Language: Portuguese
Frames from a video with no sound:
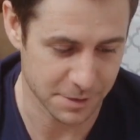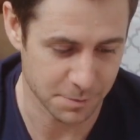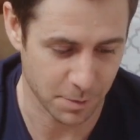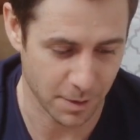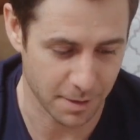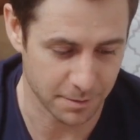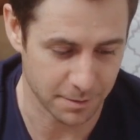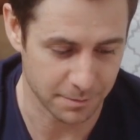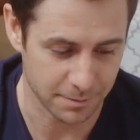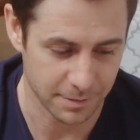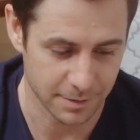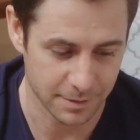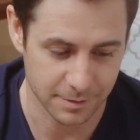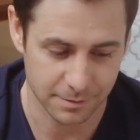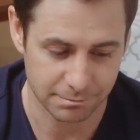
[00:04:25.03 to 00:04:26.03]
esse
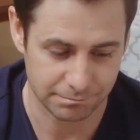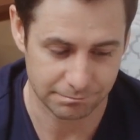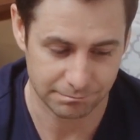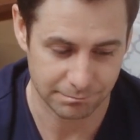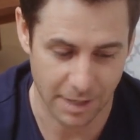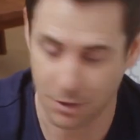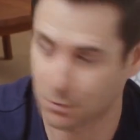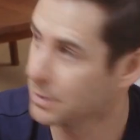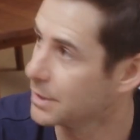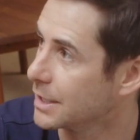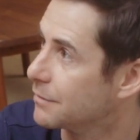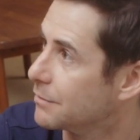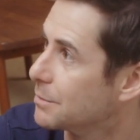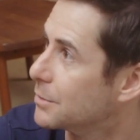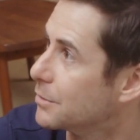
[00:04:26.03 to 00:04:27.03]
problema, eu
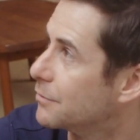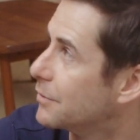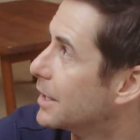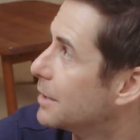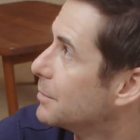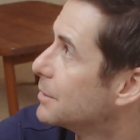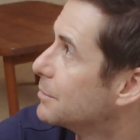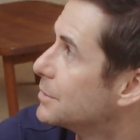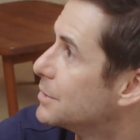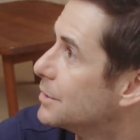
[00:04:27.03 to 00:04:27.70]
não daria para uma família.